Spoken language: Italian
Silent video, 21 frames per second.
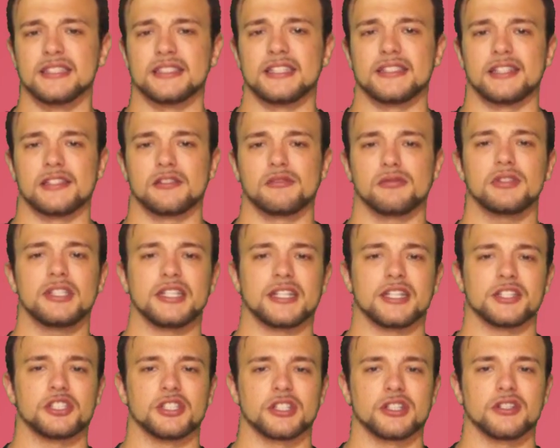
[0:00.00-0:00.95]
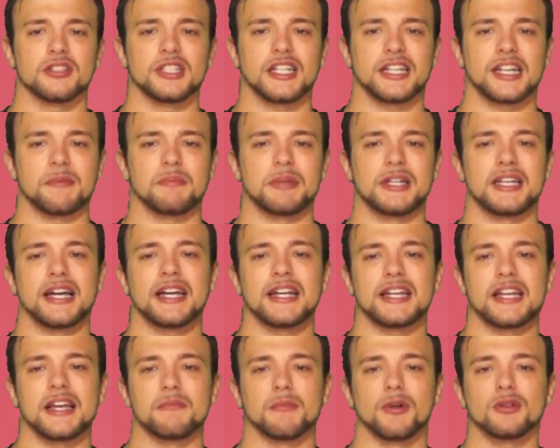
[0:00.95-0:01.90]
dei tessuti che circonda i
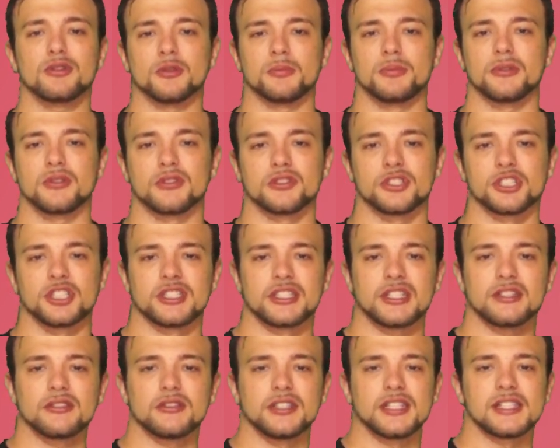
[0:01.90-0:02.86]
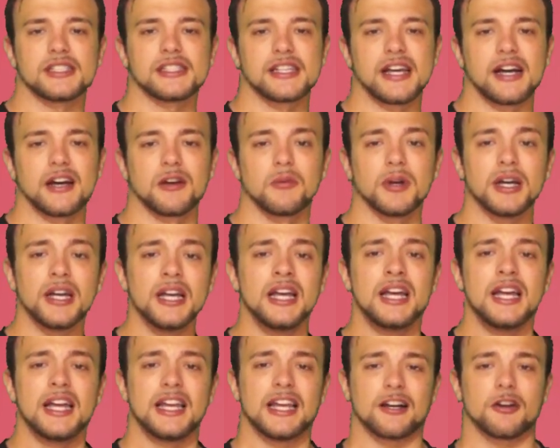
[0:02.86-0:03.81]
capillari è molto più concentrato del sangue,
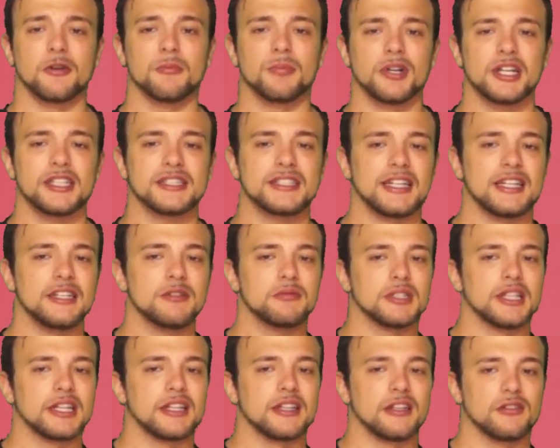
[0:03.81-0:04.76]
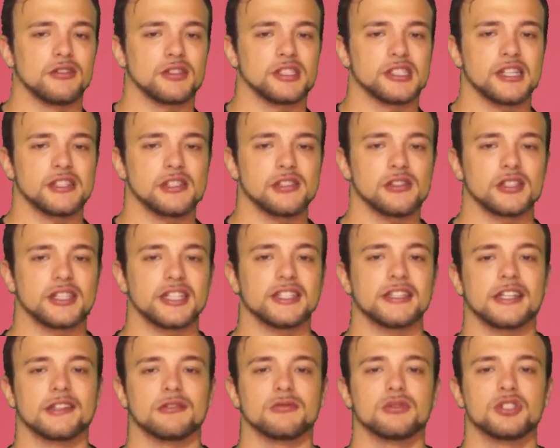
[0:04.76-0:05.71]
la componente liquida dello stesso
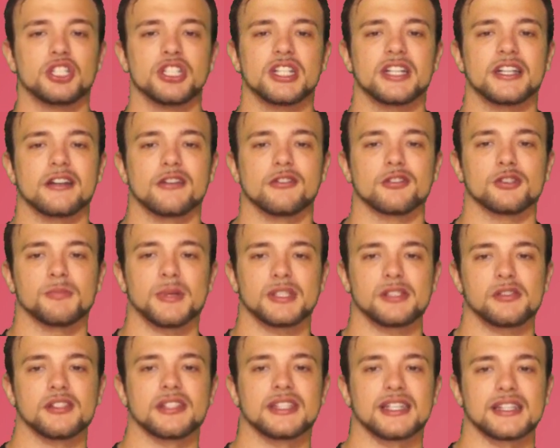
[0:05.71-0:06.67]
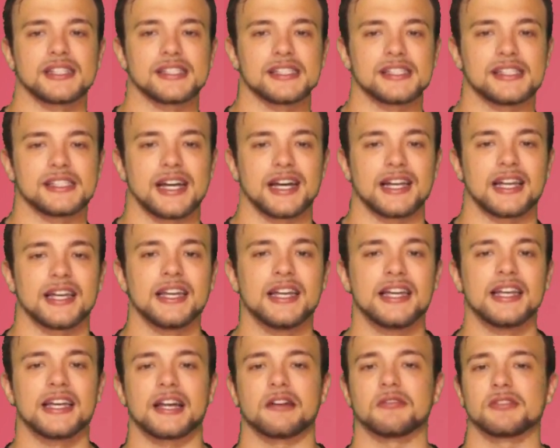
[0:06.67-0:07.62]
tende ad uscire nello spazio interstiziale,
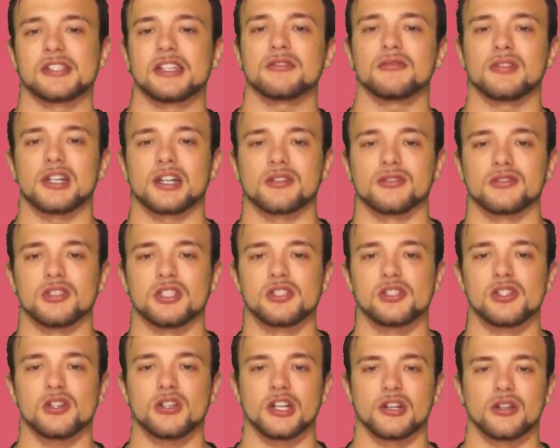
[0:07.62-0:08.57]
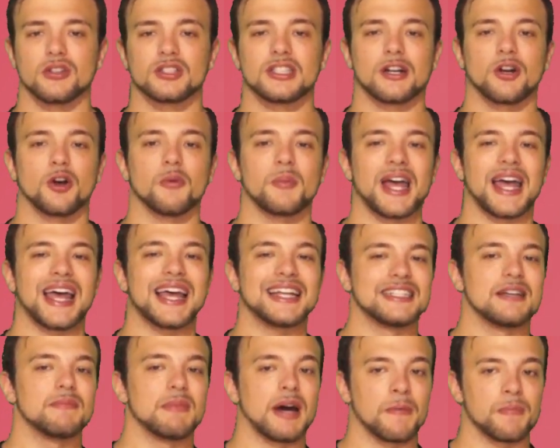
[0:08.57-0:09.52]
causando una condizione nota come
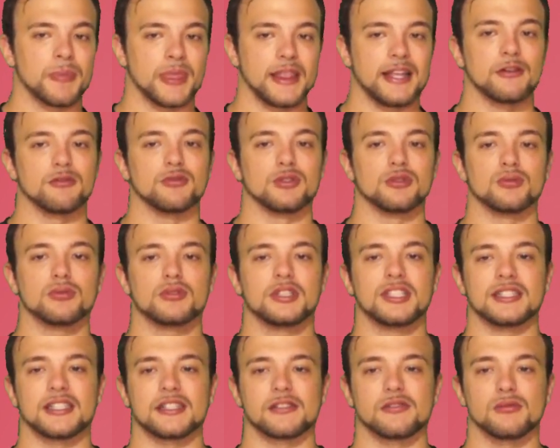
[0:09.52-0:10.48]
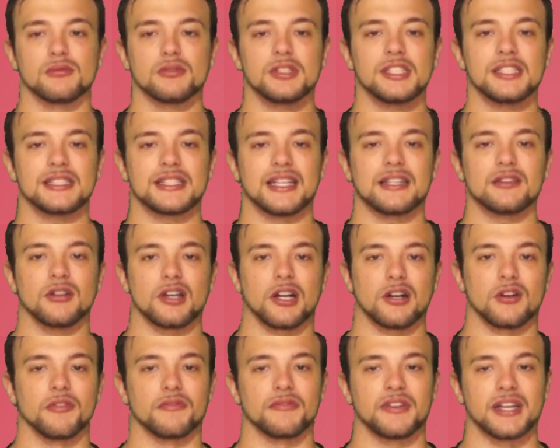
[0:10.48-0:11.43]
edema, in cui tutti i tessuti tendono a
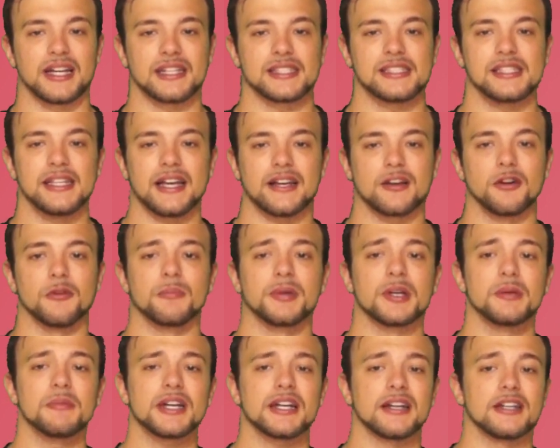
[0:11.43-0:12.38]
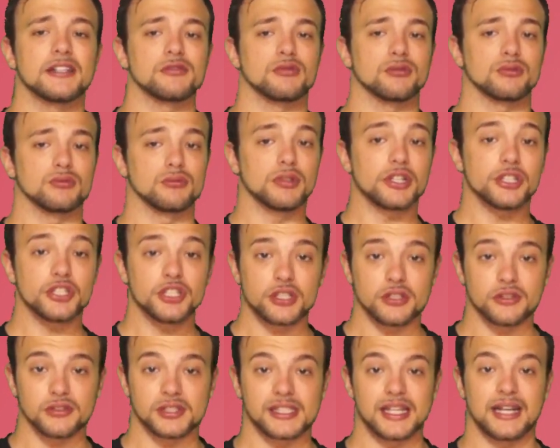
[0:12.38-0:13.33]
gonfiarsi e comprimere le strutture
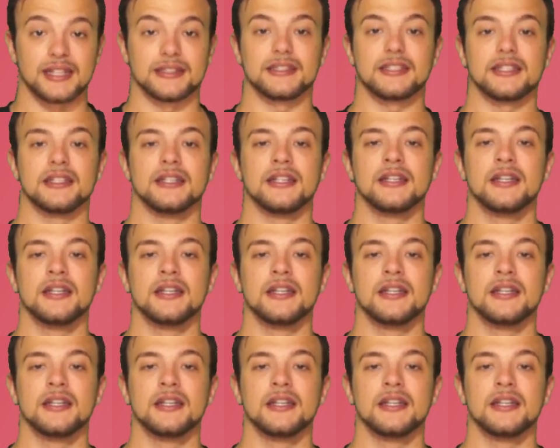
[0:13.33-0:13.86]
circostanti.